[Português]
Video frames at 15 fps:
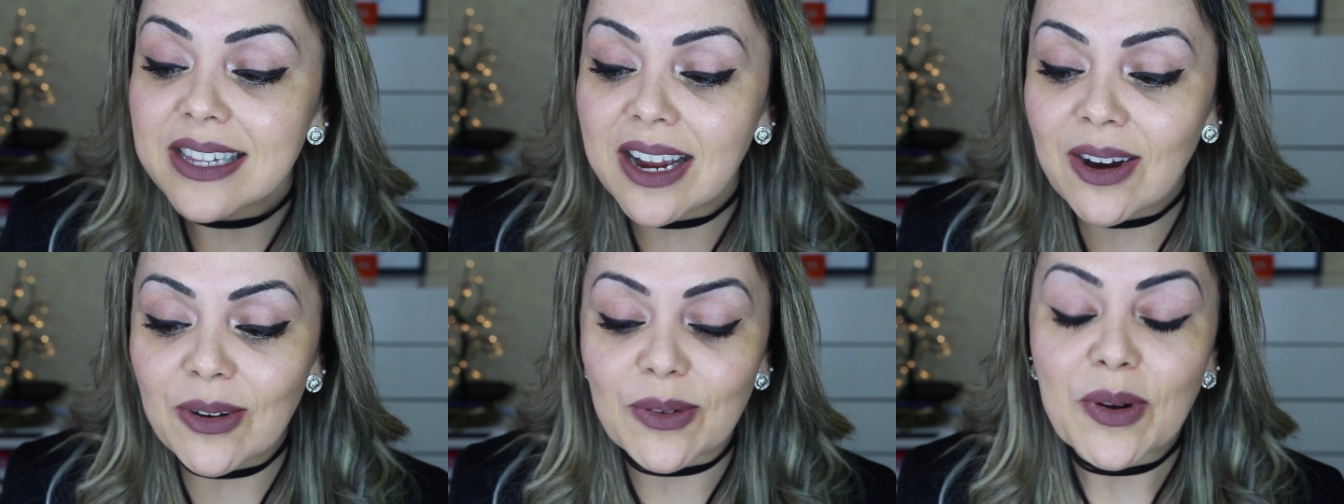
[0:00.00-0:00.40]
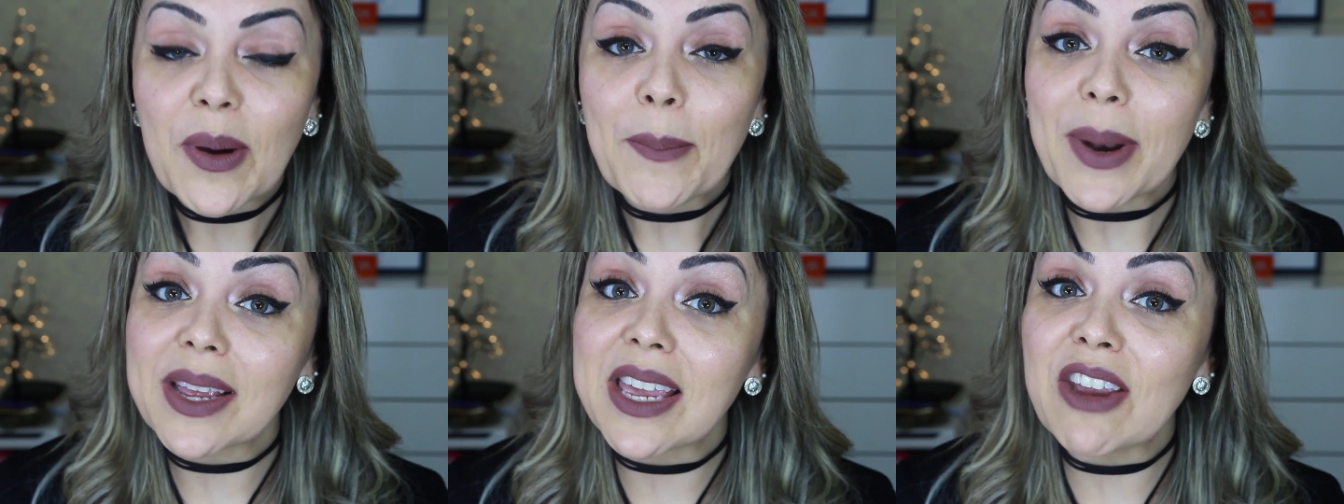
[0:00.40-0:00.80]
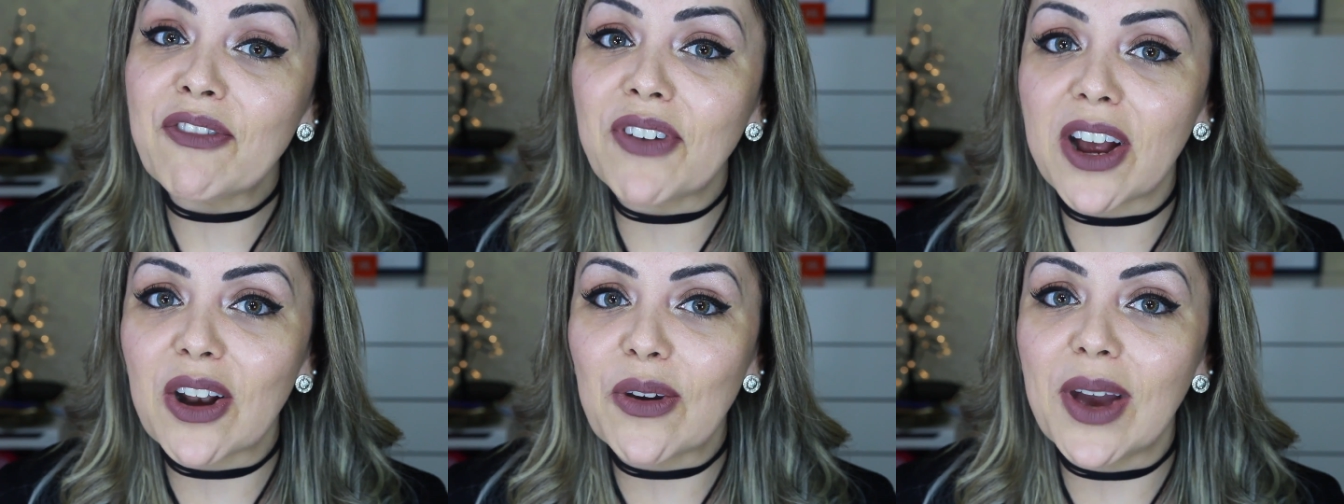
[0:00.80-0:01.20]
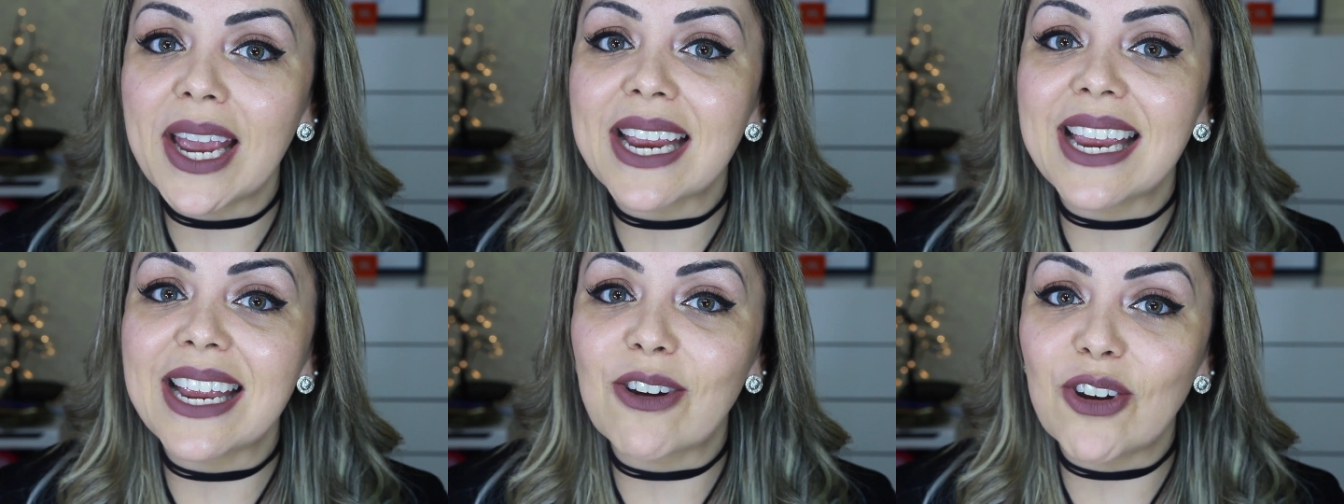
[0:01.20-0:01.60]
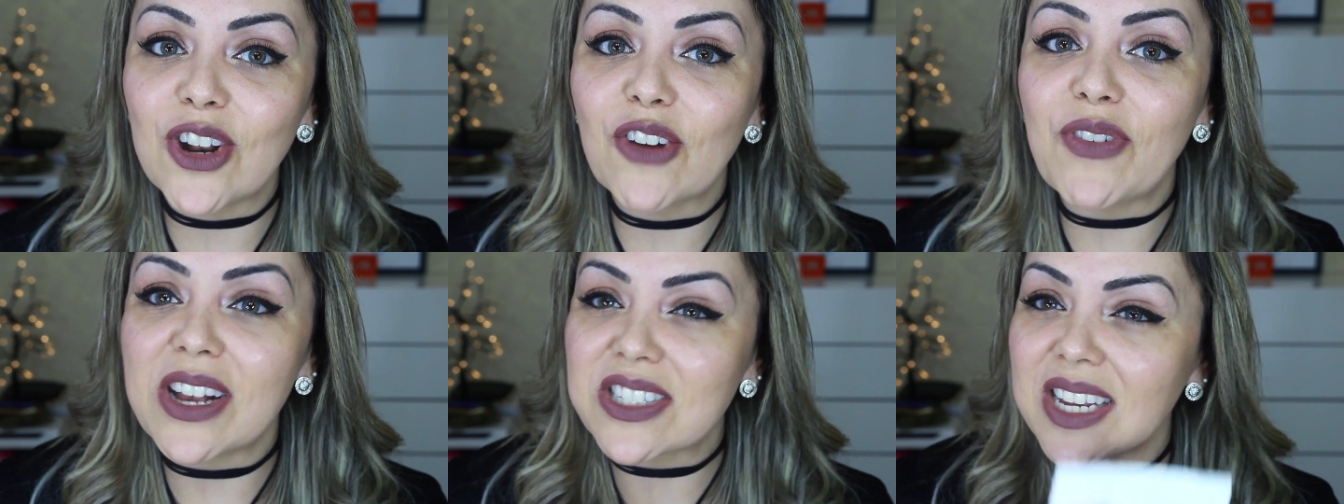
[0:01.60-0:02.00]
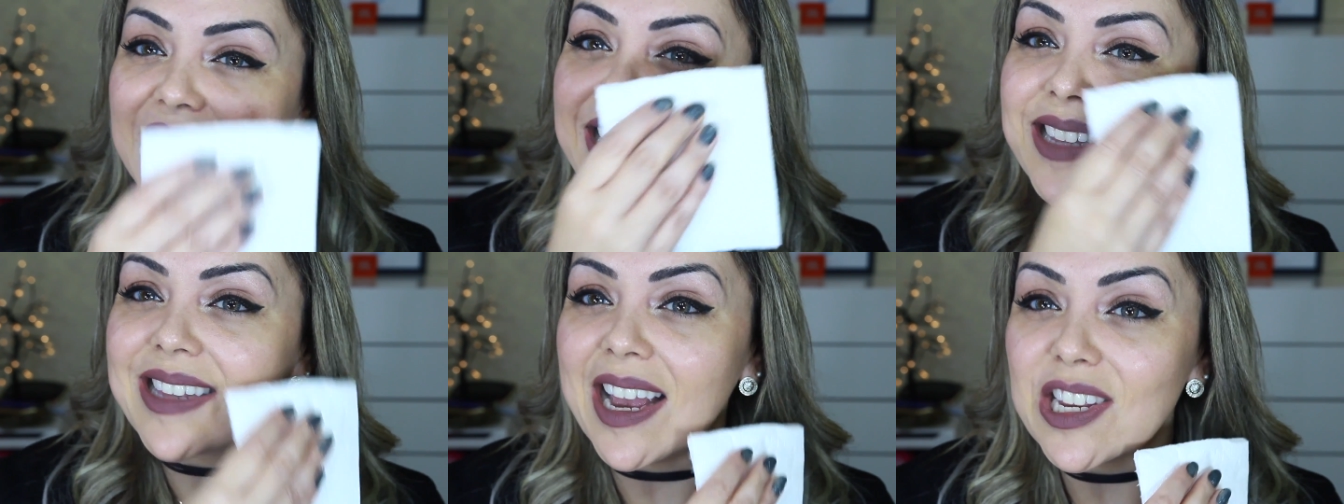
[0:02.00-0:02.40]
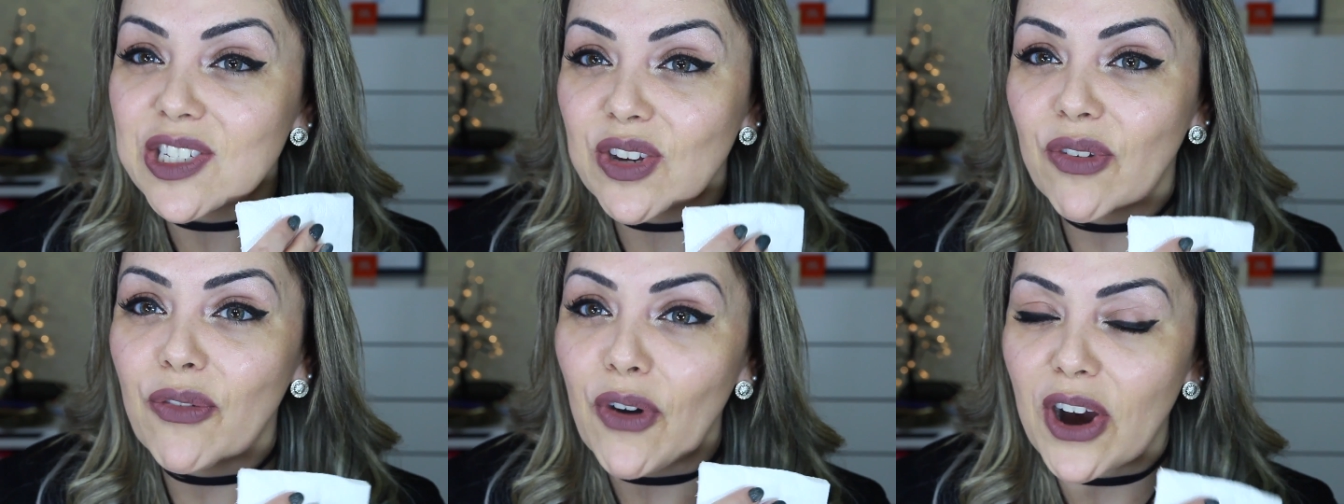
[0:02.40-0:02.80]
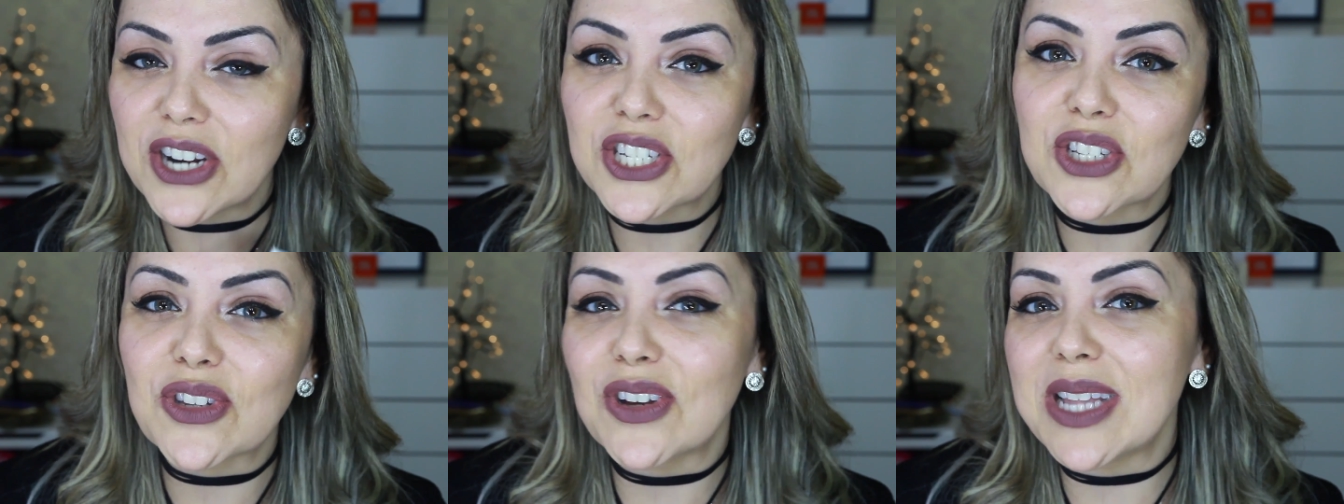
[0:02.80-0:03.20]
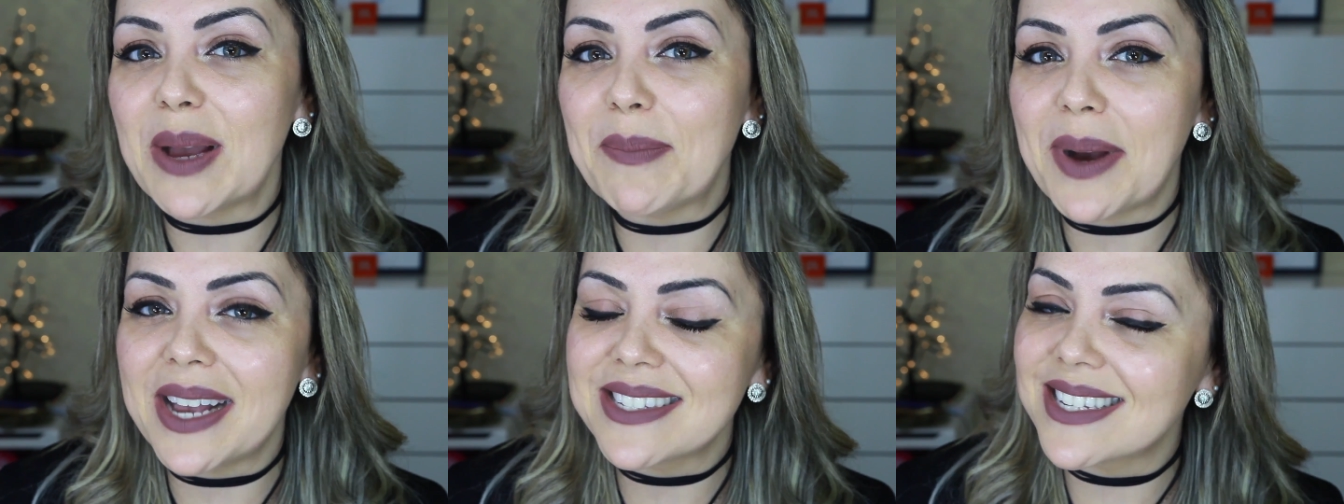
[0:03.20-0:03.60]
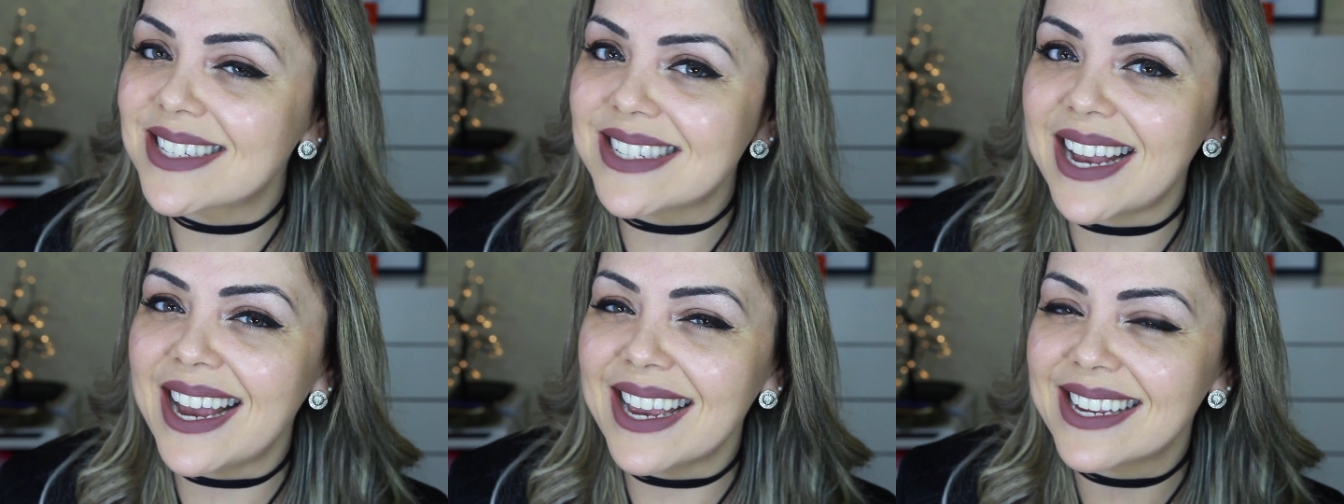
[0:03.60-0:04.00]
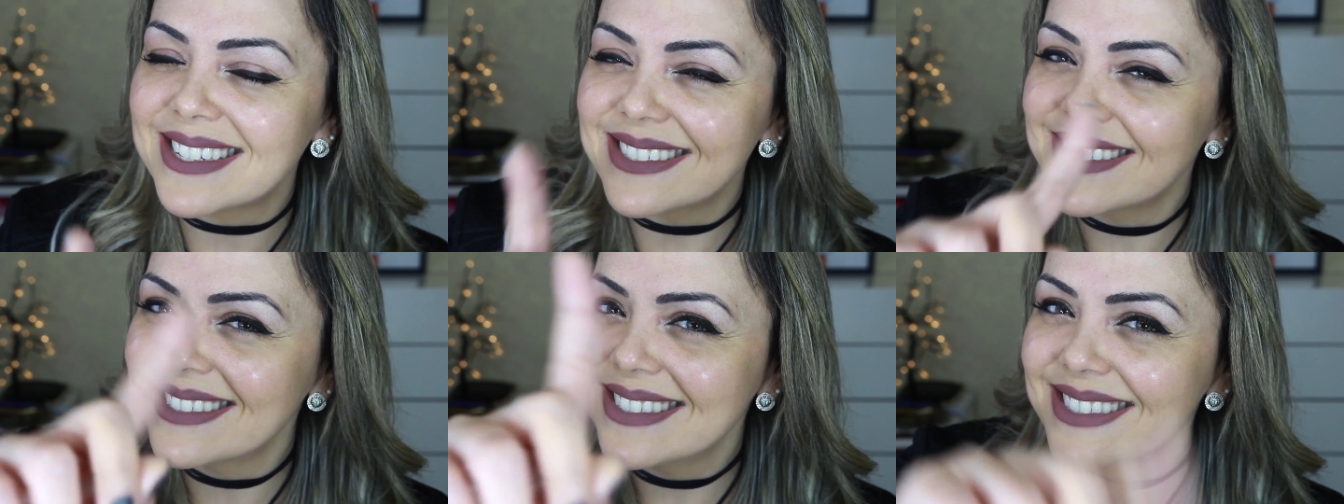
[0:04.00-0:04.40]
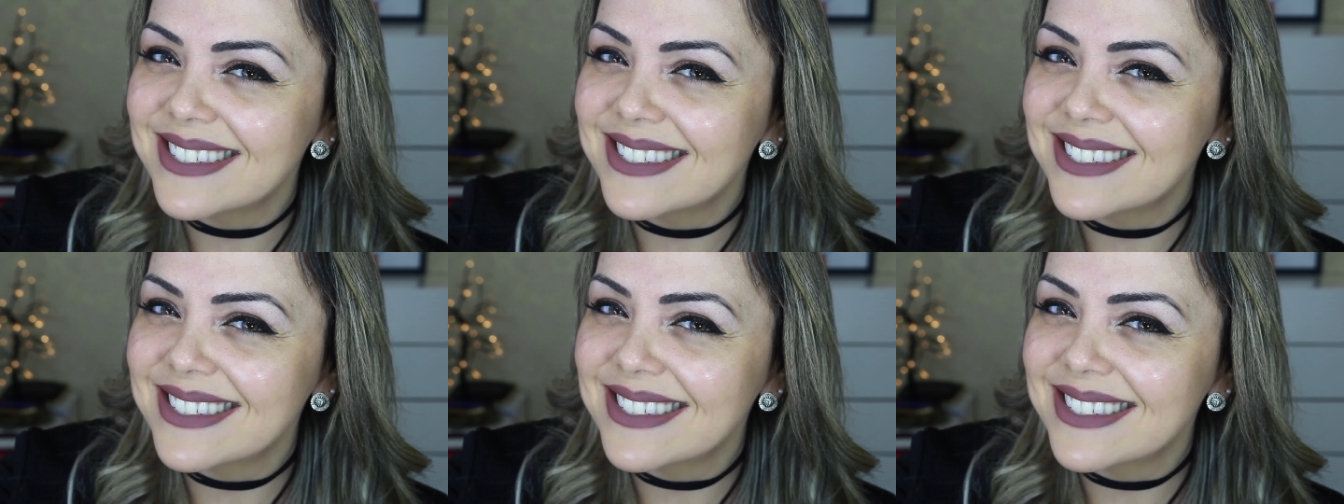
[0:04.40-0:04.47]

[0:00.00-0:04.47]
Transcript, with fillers: Então, pra quem falou aí que quando eu faço aquele teste forte toda a base sai,